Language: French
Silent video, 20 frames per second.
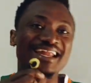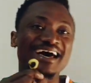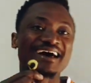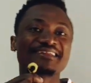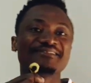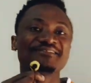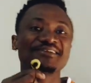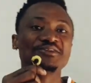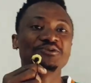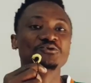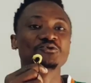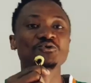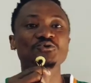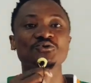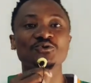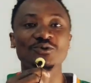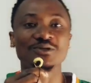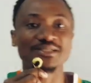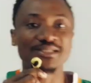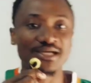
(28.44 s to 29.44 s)
L'arrivée de nos
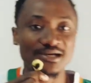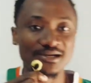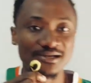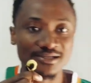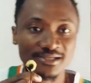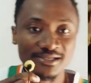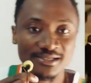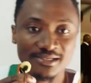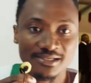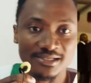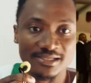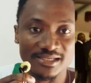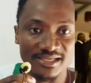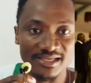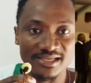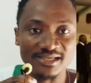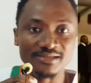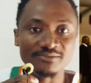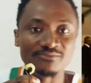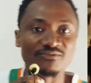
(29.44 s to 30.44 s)
soldats
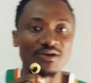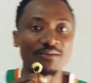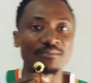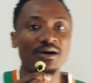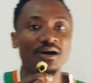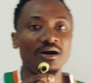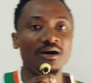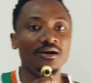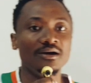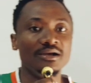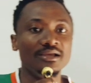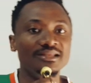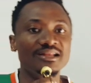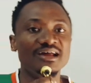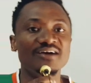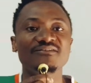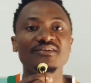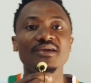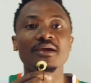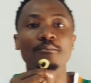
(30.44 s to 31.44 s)
et vraiment, il
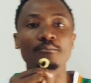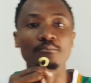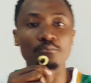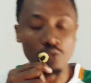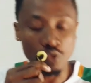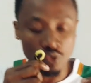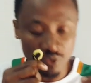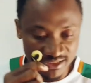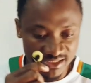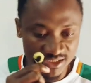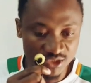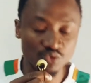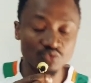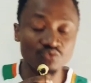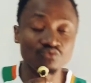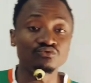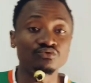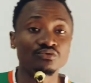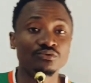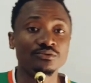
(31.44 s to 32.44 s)
a fait un beau
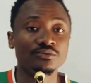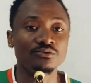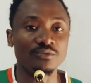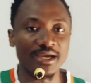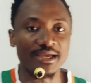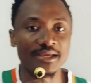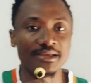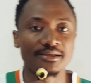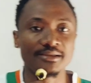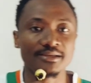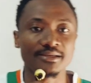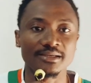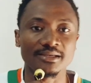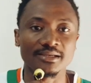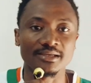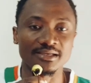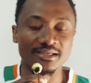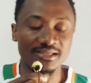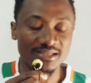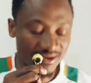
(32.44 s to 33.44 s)
discours. Ouais.
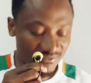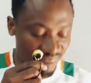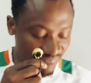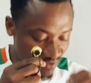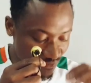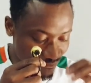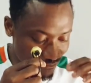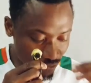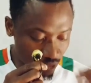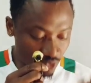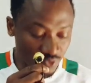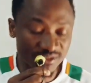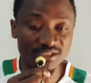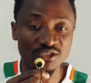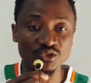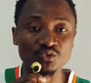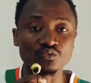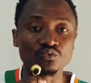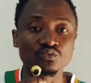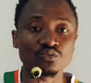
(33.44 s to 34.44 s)
Il a fait un beau
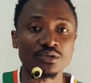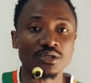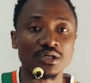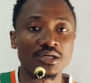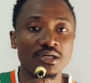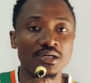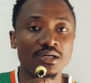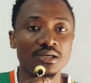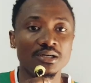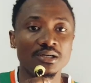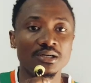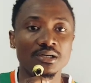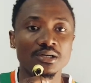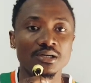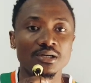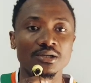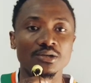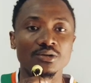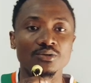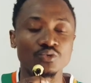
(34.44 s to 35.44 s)
discours.
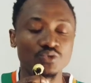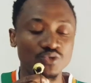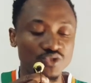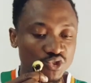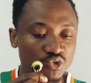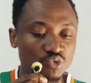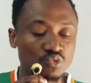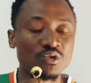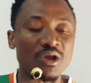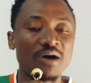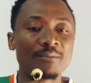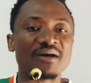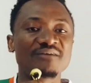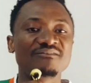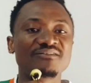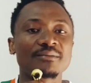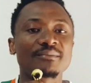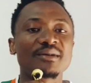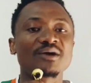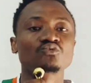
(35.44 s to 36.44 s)
Le discours là m'a
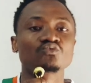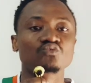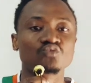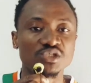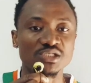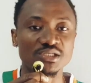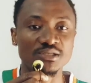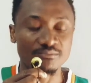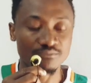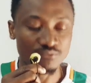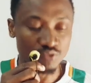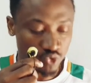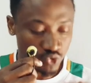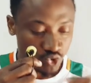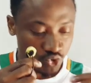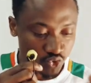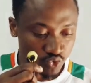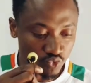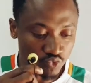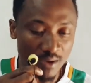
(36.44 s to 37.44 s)
vraiment touché. Le
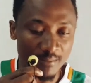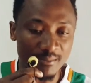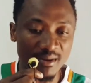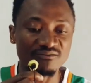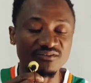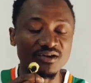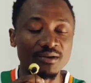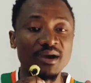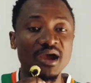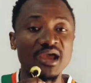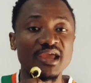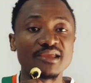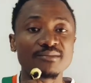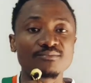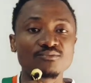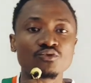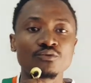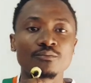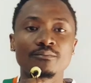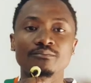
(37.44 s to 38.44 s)
discours là m'a vraiment
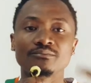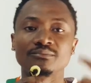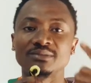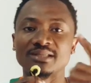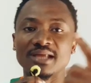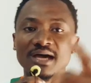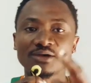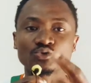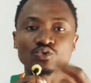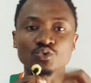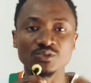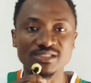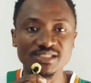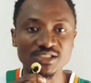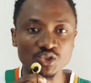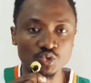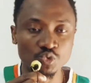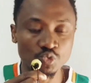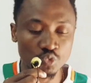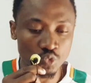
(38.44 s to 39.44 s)
ému. Dans son
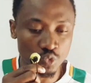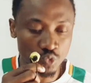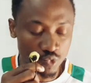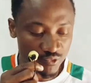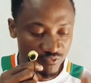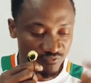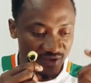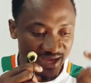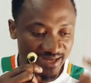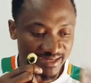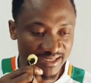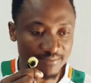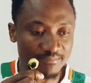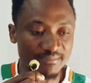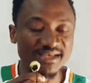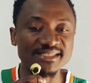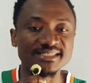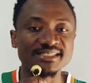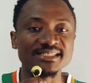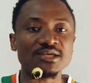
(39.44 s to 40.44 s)
discours où il va
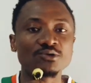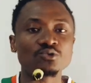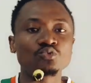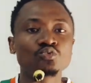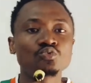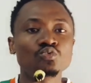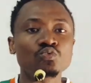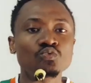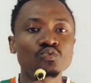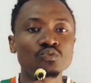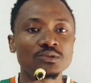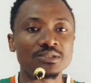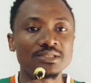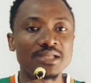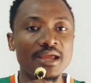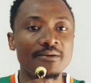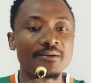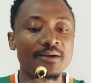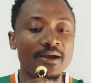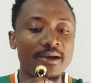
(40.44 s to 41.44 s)
remercier tous
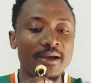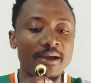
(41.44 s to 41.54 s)
les